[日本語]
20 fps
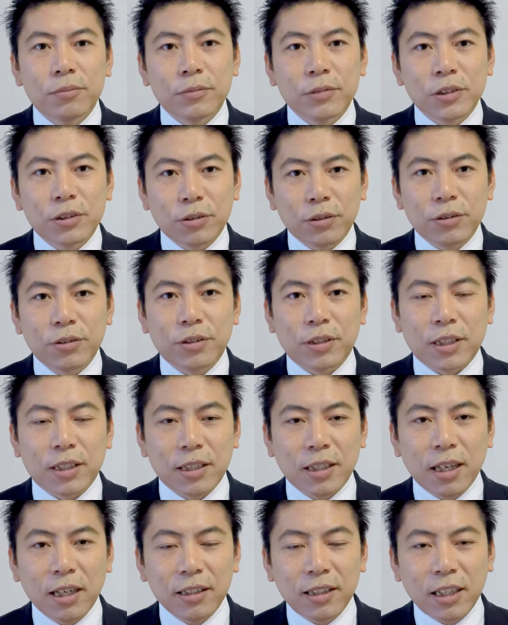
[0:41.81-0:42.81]
そういうふうに
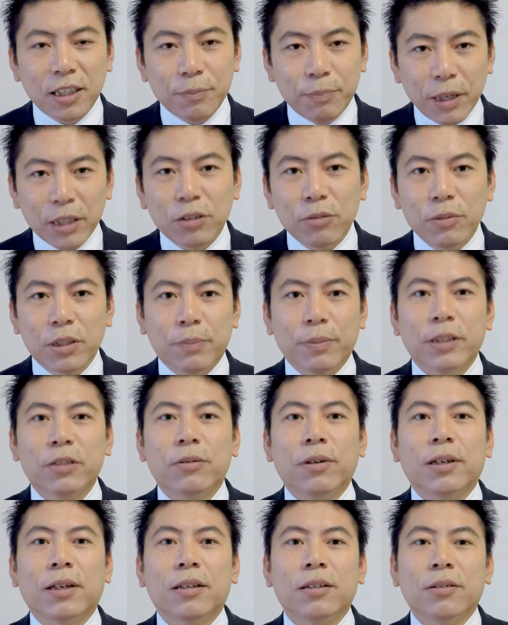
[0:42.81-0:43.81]
簡単にパッと見てパッ
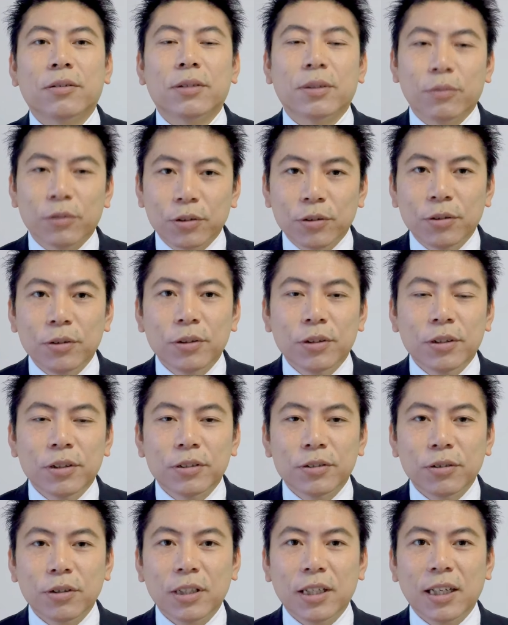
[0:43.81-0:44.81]
と分かるようなもの、
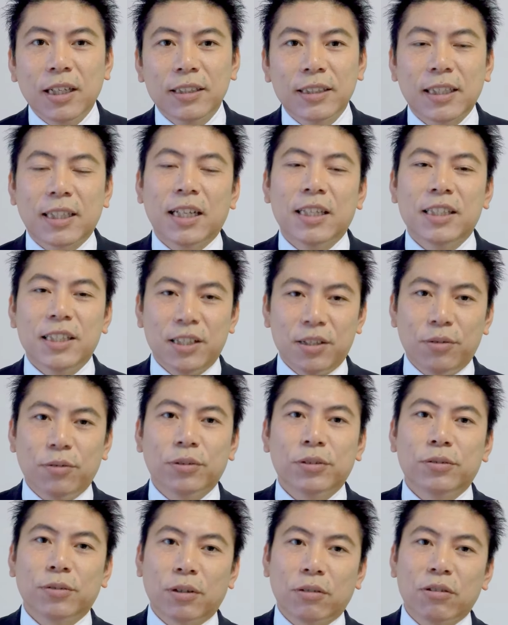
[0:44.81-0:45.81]
それから世界史、日
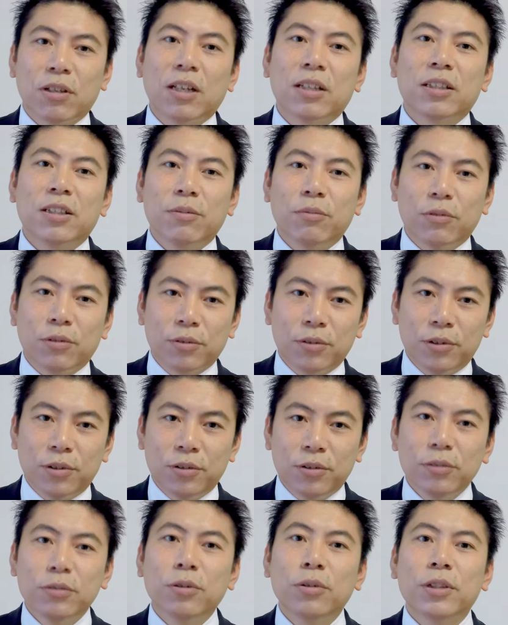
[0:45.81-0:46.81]
本史とかの暗記物ってい
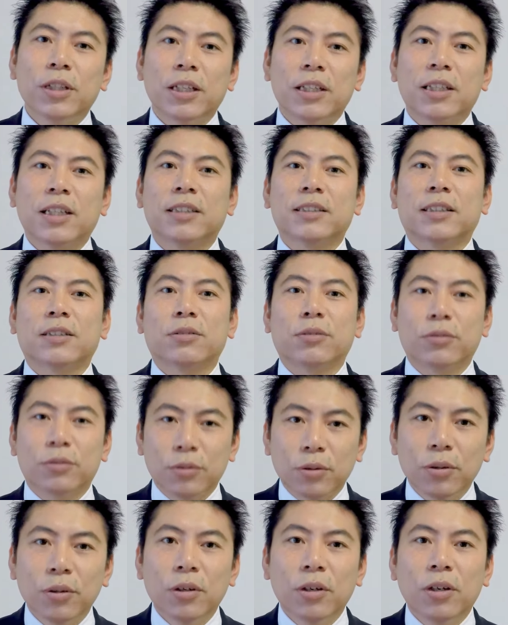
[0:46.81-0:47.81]
うのをトイレに飾っとく
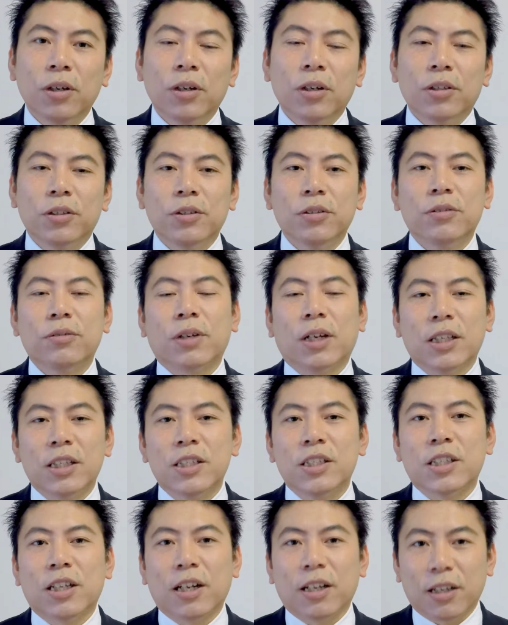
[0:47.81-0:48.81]
というのがいい
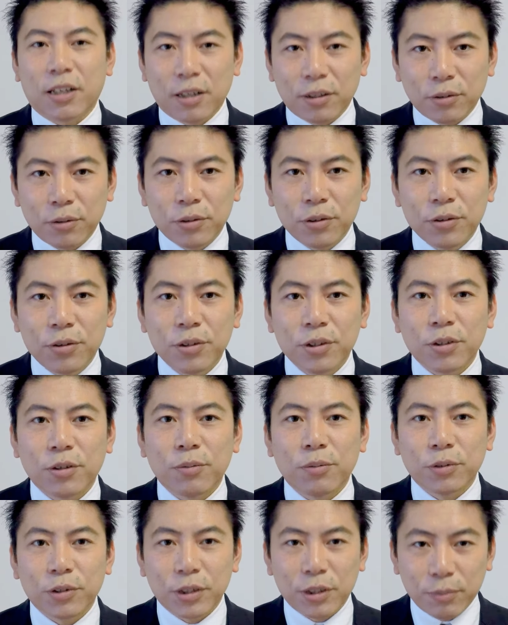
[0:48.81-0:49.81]
んじゃないかなというふうに
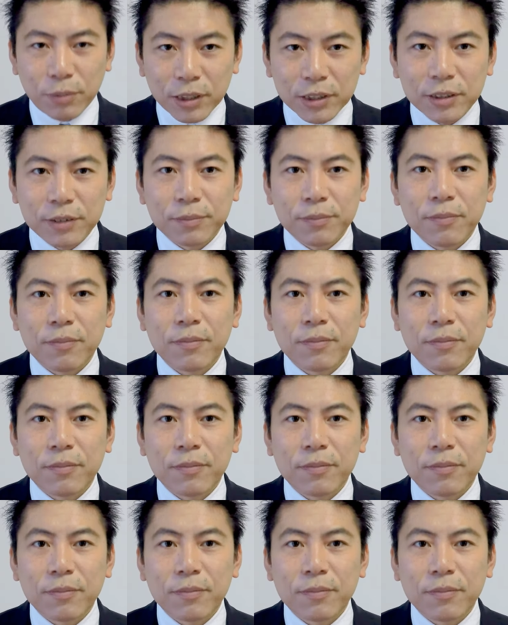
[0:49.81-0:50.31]
思ってます。